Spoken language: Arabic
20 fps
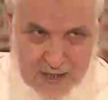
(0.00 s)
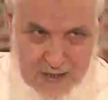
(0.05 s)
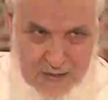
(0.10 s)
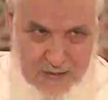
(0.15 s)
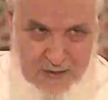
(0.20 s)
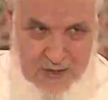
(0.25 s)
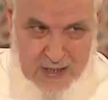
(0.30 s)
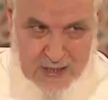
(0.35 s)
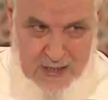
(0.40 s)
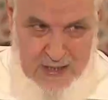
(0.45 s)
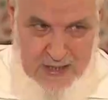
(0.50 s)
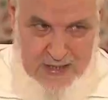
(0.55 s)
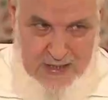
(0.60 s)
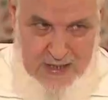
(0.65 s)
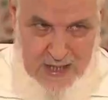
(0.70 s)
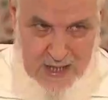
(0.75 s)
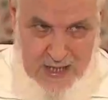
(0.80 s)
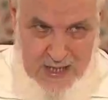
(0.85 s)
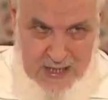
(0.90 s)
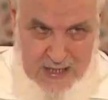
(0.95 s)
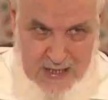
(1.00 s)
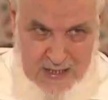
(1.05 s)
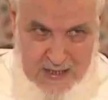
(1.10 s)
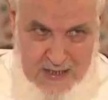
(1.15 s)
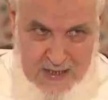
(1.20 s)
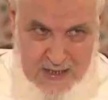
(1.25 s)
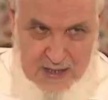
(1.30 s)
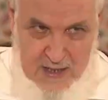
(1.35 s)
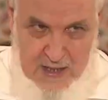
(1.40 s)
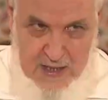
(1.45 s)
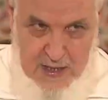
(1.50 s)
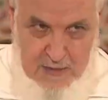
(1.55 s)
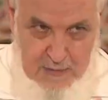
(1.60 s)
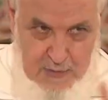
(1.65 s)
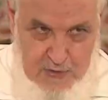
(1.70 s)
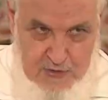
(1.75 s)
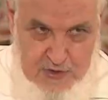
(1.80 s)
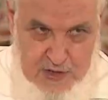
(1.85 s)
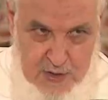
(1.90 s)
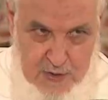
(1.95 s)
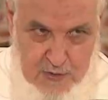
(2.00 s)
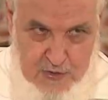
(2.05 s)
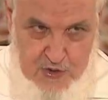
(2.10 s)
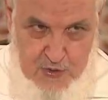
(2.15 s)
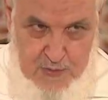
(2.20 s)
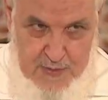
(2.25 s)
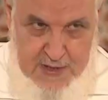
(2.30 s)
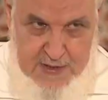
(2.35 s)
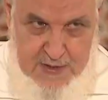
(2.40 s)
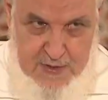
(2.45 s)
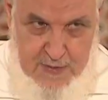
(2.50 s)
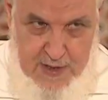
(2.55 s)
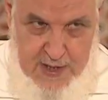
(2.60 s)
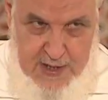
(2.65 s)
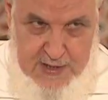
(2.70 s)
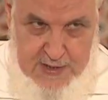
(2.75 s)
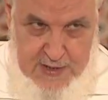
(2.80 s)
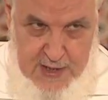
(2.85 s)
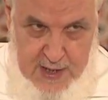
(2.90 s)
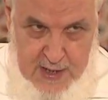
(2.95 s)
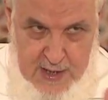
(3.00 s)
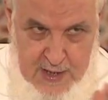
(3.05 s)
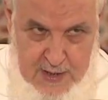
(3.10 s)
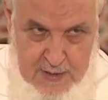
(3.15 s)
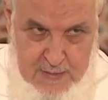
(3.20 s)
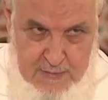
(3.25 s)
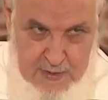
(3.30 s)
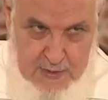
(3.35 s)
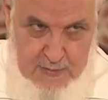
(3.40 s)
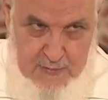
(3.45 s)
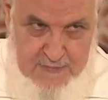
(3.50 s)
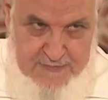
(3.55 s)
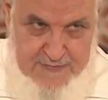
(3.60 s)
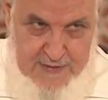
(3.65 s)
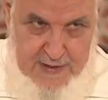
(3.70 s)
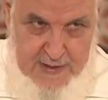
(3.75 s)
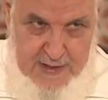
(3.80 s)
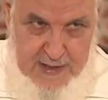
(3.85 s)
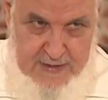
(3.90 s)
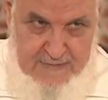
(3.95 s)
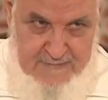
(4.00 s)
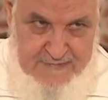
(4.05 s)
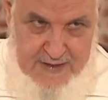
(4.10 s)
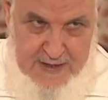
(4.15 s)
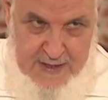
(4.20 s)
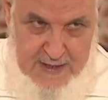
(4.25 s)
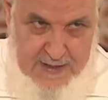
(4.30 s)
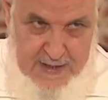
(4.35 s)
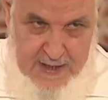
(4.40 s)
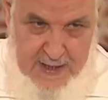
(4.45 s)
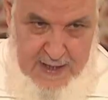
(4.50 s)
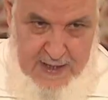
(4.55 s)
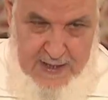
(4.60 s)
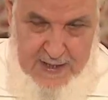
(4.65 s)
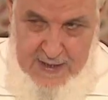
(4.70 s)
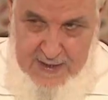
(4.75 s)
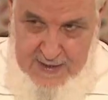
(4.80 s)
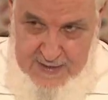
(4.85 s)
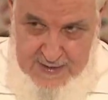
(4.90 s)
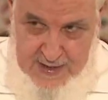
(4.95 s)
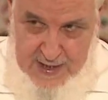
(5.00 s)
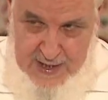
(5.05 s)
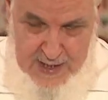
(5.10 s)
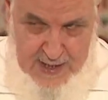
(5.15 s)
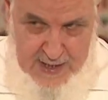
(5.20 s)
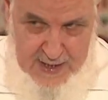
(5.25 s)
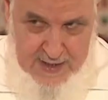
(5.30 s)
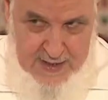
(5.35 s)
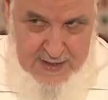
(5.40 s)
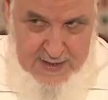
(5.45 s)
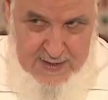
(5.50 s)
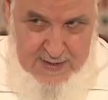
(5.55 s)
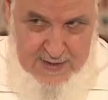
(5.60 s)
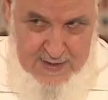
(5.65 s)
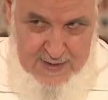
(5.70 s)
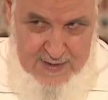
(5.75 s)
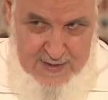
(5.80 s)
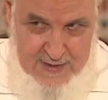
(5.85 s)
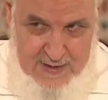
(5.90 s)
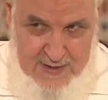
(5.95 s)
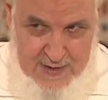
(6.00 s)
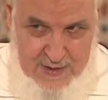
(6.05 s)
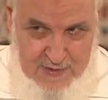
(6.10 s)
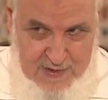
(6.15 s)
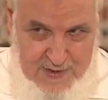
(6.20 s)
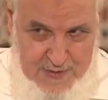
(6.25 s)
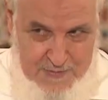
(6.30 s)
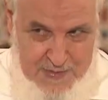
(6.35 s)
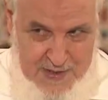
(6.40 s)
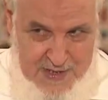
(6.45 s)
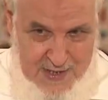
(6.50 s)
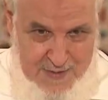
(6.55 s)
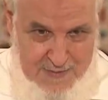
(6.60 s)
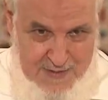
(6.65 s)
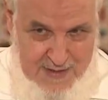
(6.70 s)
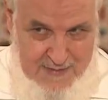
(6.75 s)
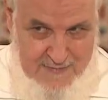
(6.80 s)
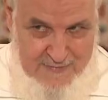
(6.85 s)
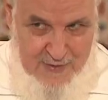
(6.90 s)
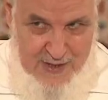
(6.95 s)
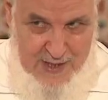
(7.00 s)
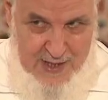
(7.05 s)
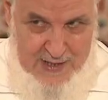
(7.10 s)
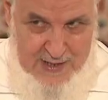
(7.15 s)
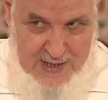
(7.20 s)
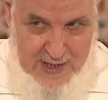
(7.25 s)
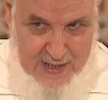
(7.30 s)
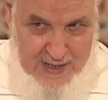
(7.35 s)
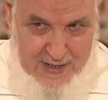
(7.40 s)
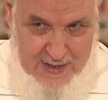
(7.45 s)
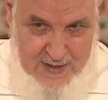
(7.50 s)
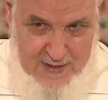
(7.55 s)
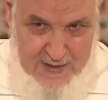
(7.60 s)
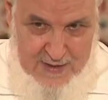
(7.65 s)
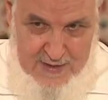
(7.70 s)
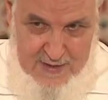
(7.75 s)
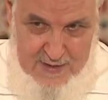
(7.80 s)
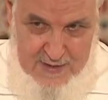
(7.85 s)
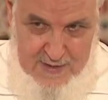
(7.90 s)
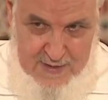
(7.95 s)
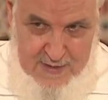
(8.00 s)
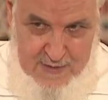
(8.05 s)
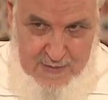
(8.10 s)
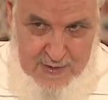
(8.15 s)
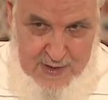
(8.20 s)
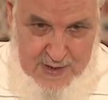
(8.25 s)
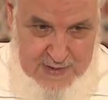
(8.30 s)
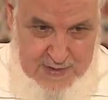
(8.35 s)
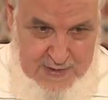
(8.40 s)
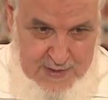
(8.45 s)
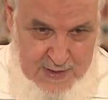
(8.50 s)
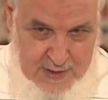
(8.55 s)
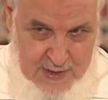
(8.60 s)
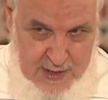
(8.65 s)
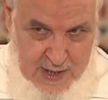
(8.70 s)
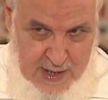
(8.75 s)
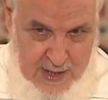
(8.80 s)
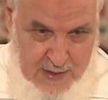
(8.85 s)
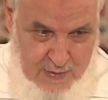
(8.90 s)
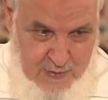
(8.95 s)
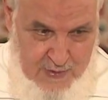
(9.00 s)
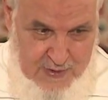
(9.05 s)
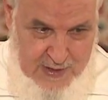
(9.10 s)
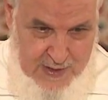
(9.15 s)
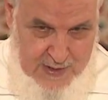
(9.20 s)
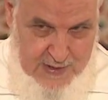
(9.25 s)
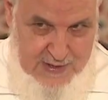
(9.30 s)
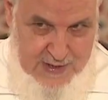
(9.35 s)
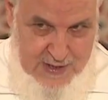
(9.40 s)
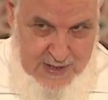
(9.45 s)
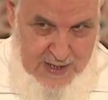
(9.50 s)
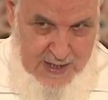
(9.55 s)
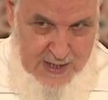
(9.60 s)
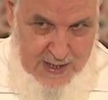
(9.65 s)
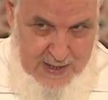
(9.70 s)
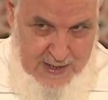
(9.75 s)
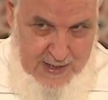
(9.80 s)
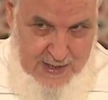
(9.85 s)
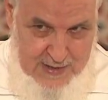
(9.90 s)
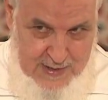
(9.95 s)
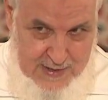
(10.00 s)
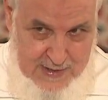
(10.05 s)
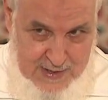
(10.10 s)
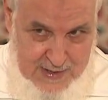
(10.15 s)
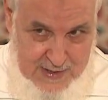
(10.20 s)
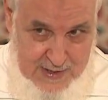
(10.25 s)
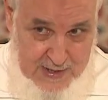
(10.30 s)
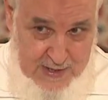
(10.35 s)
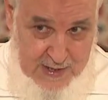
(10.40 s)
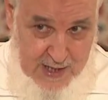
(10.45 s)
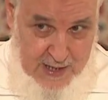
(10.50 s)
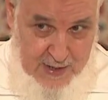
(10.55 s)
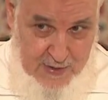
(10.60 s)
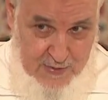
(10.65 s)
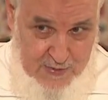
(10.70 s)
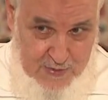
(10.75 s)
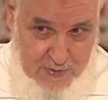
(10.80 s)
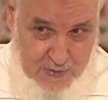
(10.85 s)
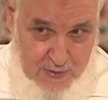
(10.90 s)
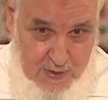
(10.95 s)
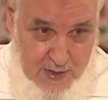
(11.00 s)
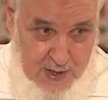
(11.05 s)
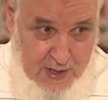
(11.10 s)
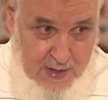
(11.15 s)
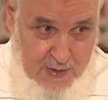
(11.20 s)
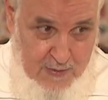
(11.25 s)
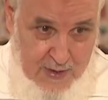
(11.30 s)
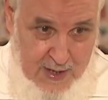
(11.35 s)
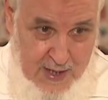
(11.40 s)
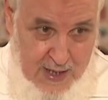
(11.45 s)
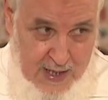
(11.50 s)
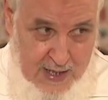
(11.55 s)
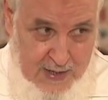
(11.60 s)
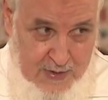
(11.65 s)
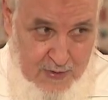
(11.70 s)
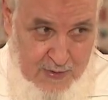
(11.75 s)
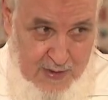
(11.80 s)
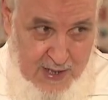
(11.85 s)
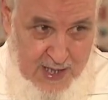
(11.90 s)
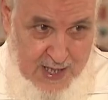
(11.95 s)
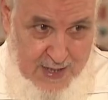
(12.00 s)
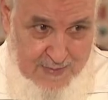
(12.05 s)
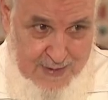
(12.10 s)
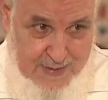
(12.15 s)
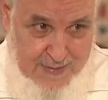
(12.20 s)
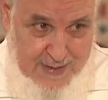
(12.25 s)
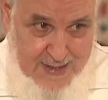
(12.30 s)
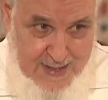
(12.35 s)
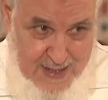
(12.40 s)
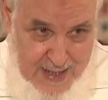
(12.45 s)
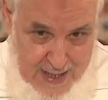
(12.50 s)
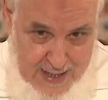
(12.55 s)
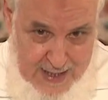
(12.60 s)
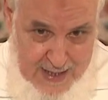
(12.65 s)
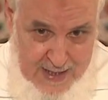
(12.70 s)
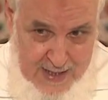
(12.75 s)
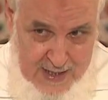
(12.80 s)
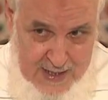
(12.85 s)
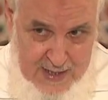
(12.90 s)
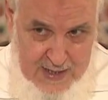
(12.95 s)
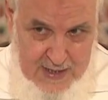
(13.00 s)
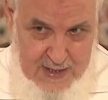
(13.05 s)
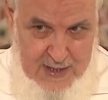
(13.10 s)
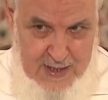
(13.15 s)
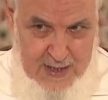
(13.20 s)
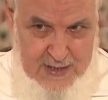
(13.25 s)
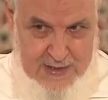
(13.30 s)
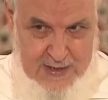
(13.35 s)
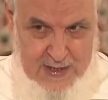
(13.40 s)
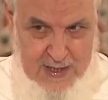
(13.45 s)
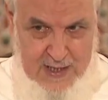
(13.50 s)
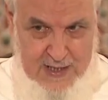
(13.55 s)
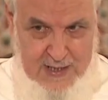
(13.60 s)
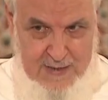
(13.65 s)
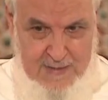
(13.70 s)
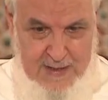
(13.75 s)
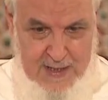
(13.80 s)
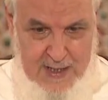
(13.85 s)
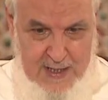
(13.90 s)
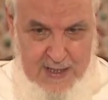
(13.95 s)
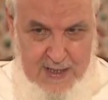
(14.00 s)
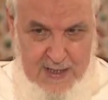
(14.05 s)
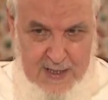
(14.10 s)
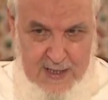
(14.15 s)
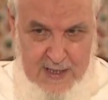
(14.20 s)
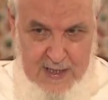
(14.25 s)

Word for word: قال القرآن كذلك أي لم ننزله جملة واحدة بل مفرقا فرقناه نعم لنثبت به فؤادك ورتلناه ترتيلا هذا ترتيل تاع النزول ولا يأتونك بمثل إلا جئناك بالحق